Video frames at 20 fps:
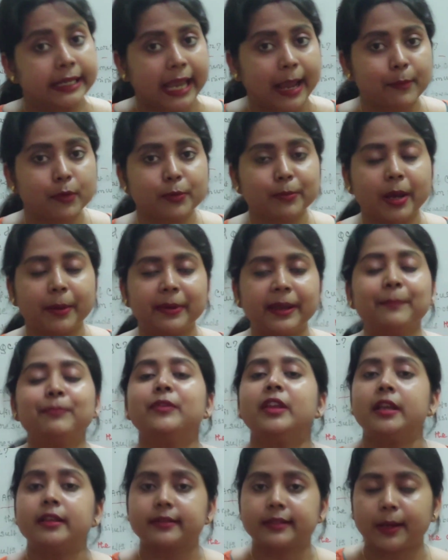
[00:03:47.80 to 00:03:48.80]
কেমনভাবে
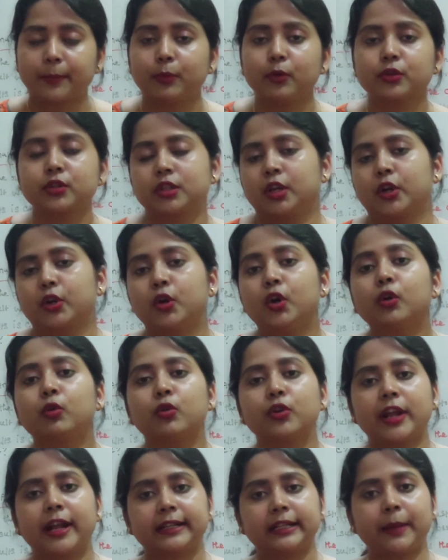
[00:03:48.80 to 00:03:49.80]
সাপোজ ধরো
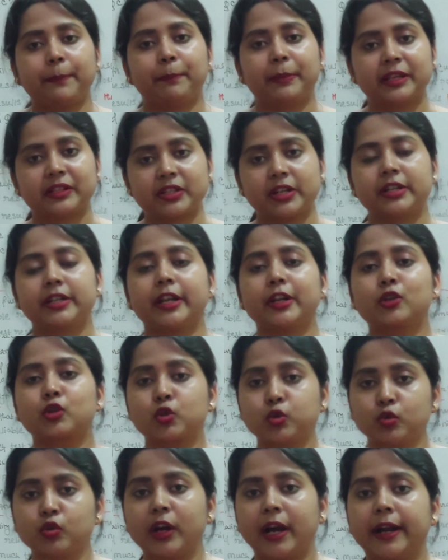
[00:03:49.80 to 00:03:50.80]
কোনো একটা পেশেন্টের
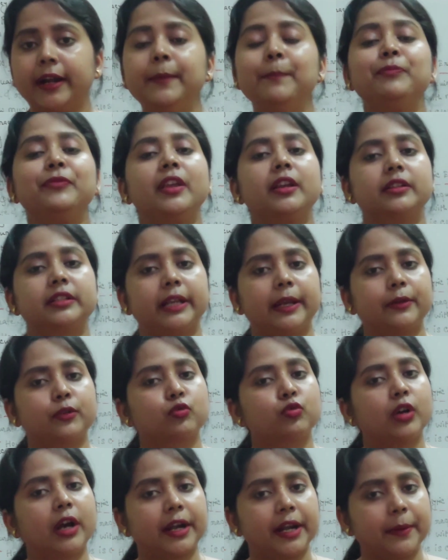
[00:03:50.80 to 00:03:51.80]
সুগার সে
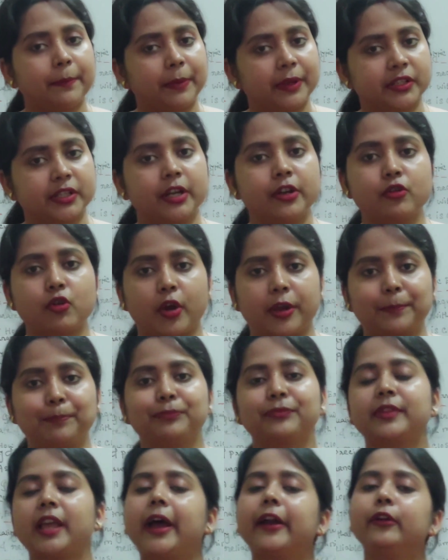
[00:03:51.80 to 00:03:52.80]
সুগারের পেশেন্ট নয়
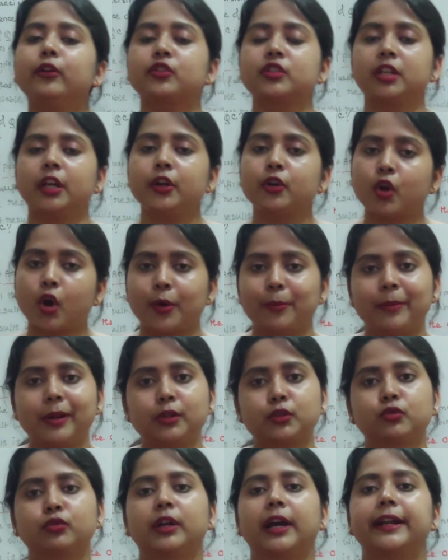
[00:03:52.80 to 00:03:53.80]
তার হচ্ছে
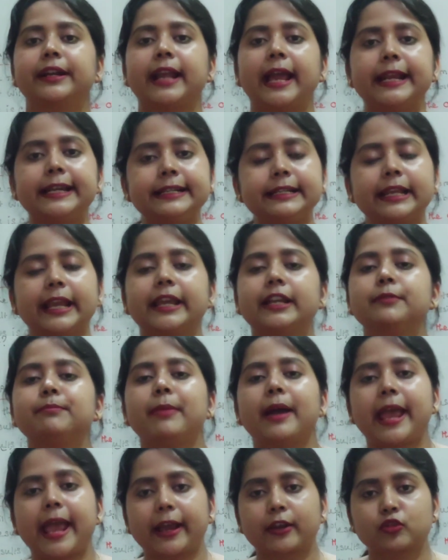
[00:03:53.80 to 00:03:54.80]
নর্মাল সুগার নাইনটি এইট
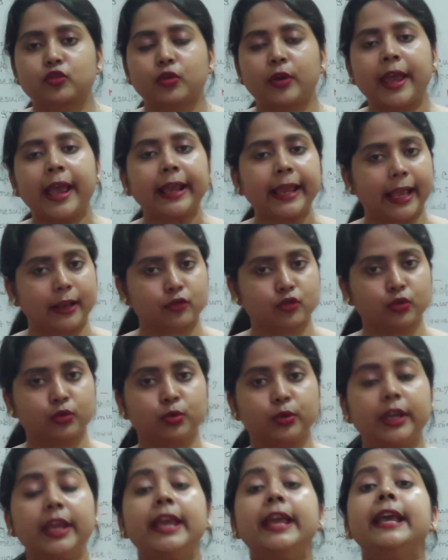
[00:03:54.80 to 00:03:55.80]
বা একশো এক একশো
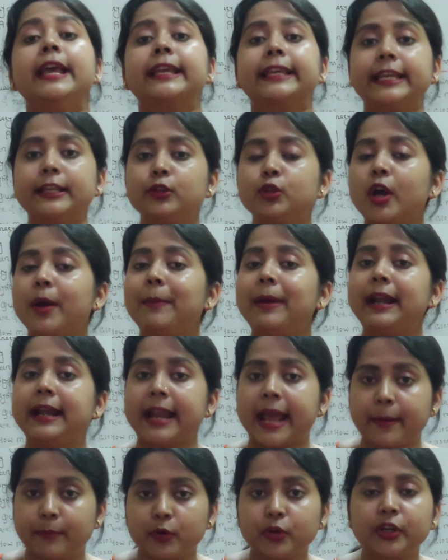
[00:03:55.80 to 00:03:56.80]
দুই কিন্তু আমার
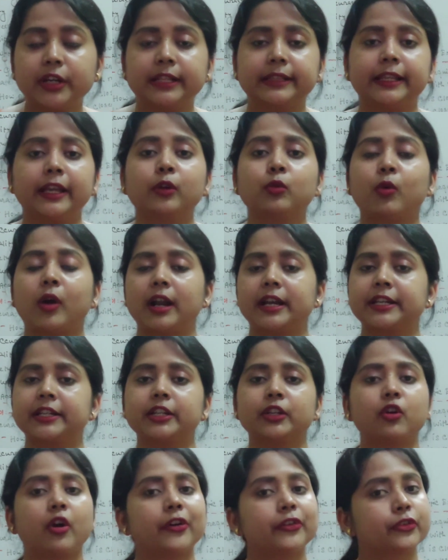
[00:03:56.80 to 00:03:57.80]
ল্যাবরেটরিতে
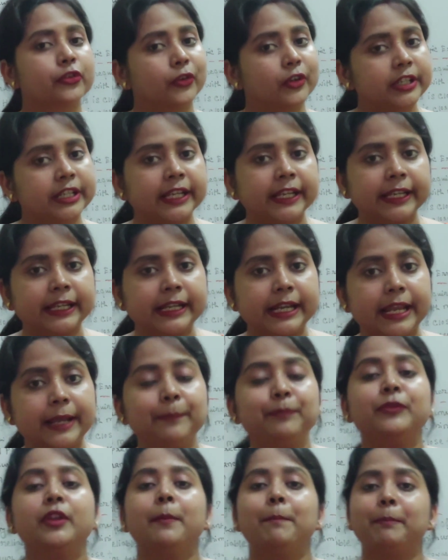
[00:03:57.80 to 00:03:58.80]
কোয়ালিটি কন্ট্রোল ঠিক
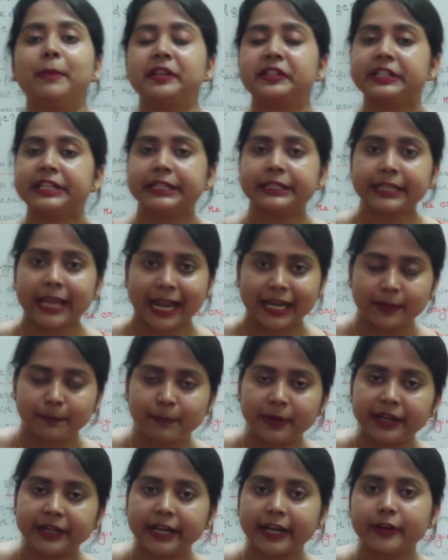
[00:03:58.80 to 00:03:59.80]
নেই মেশিন
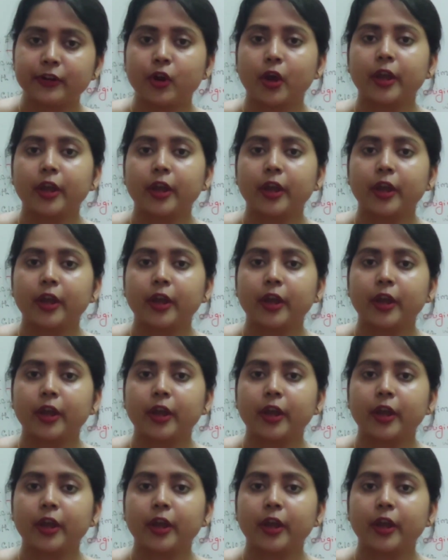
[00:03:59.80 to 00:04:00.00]
ক্যালিব্রেটেড